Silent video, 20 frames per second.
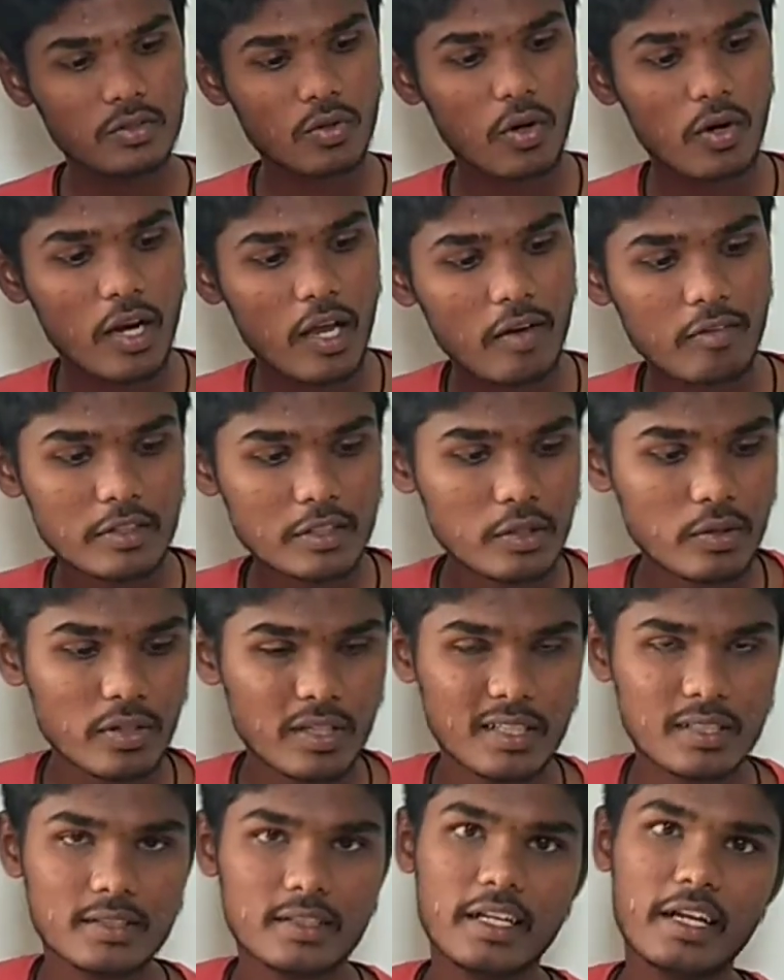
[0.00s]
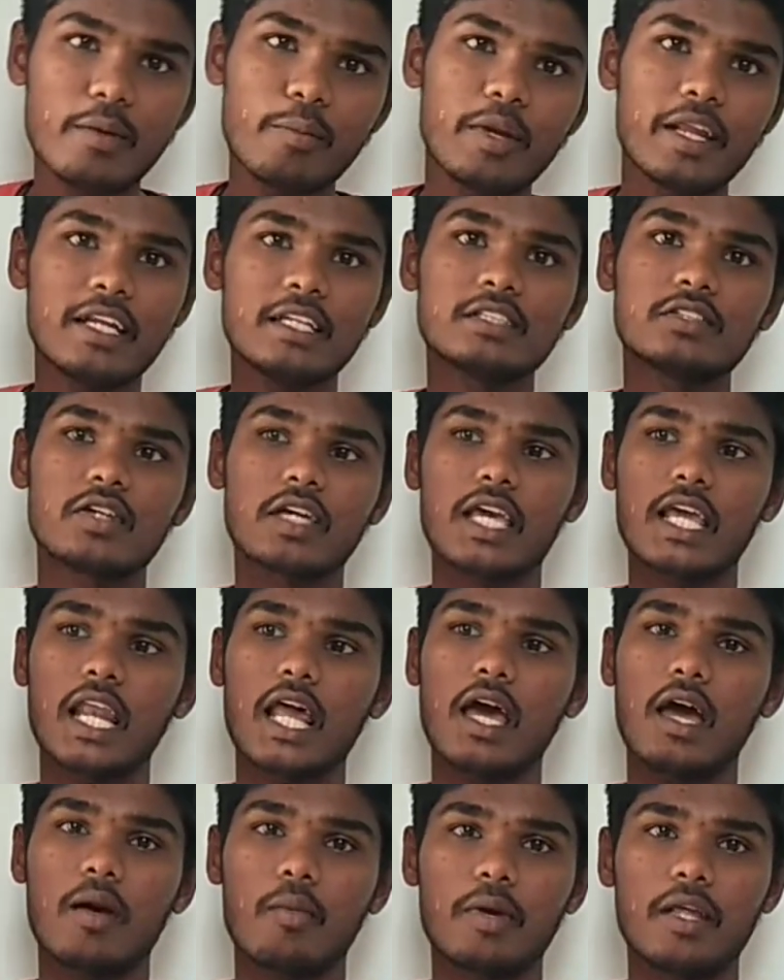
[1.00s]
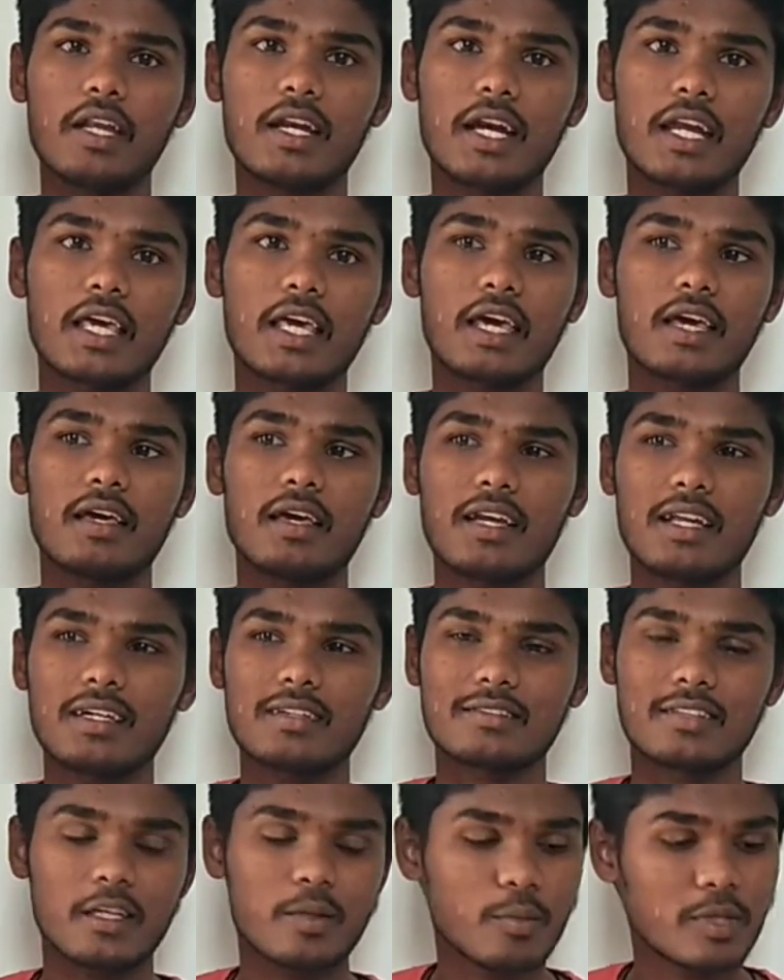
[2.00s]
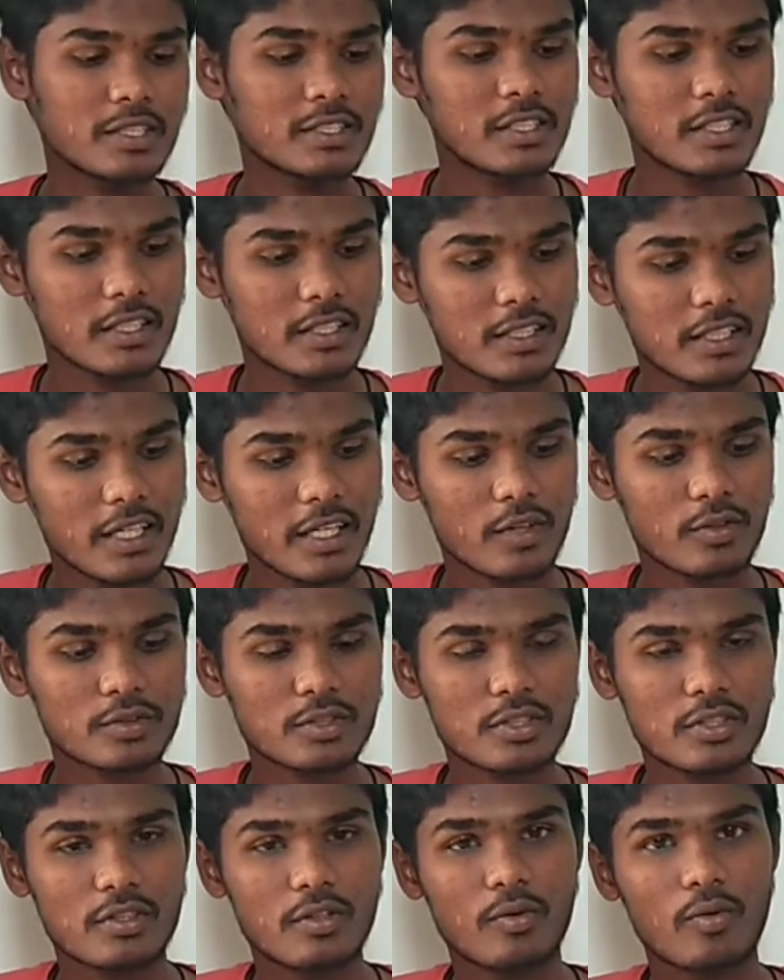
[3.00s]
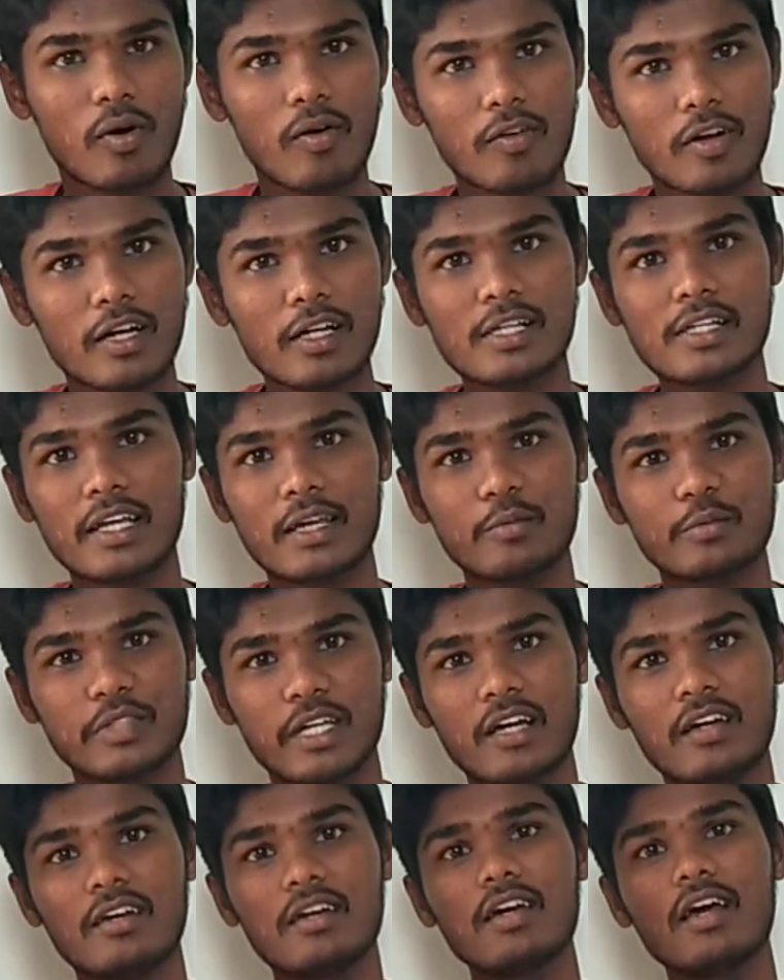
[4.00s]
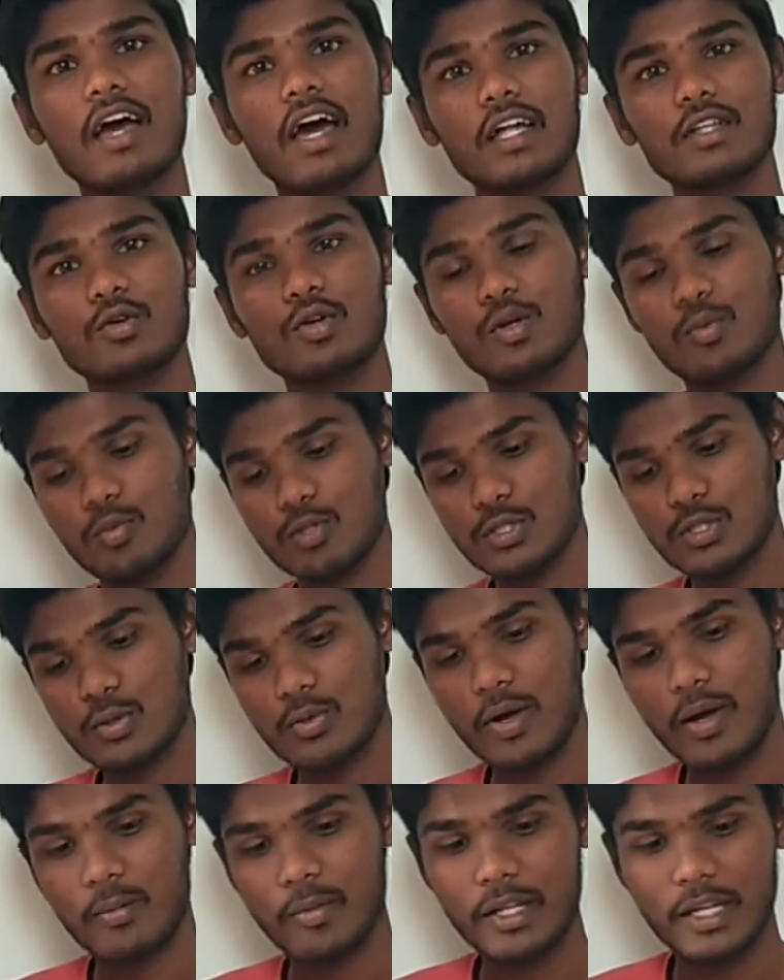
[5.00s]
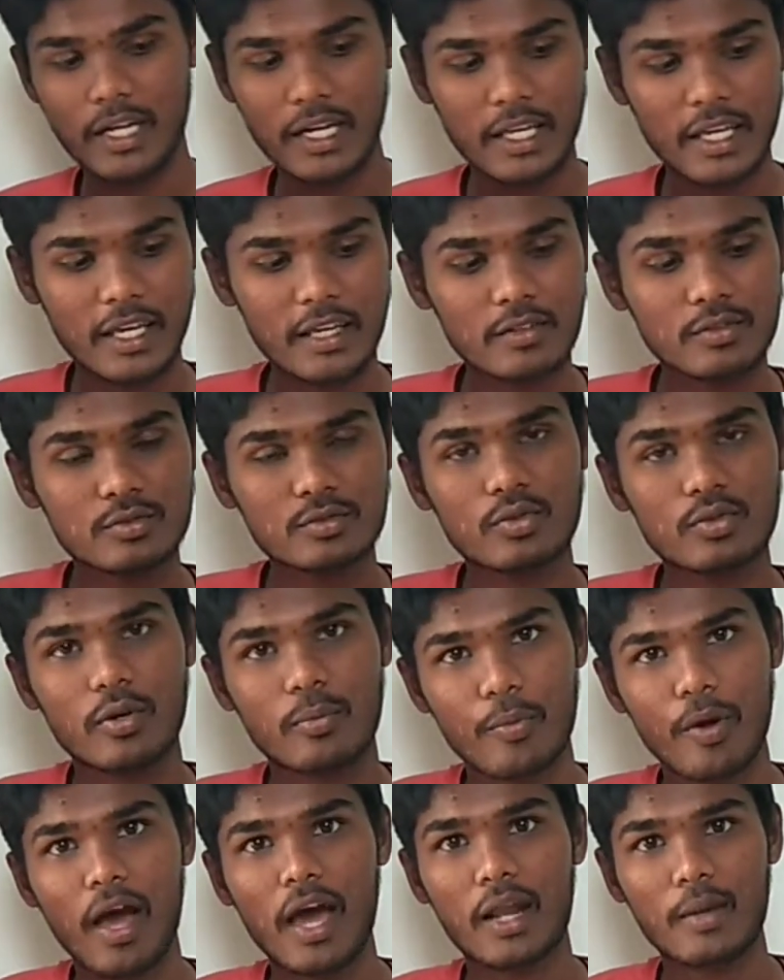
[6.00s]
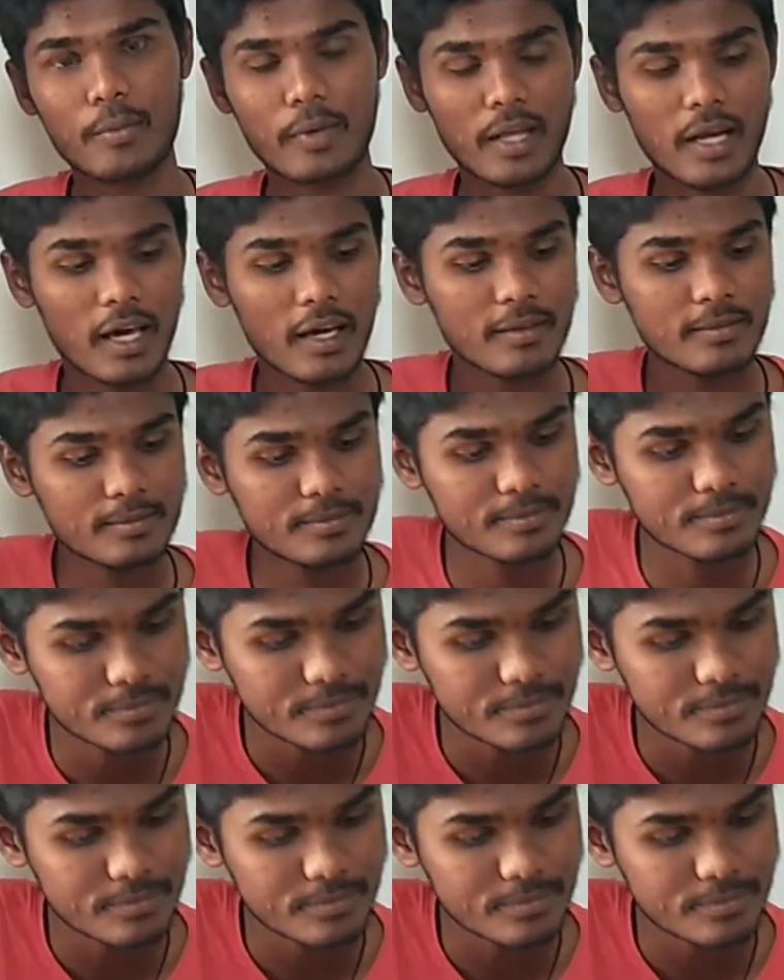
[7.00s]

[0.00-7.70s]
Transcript: ஸோ நான் வந்து ஒரு த்ரீ மினிட்ஸ் வைக்கலாம் அப்படின்னு நினைக்கிறேன் ஏன்னா த்ரீ மினிட்ஸுங்கிறது எனக்கு கொஞ்சம் ஓவரான டைம் தான் அதுக்குள்ளே முடிச்சிருவேன் அப்படின்னு நினைக்கிறேன் ஸோ இப்போ ஆரம்பிக்கலாம்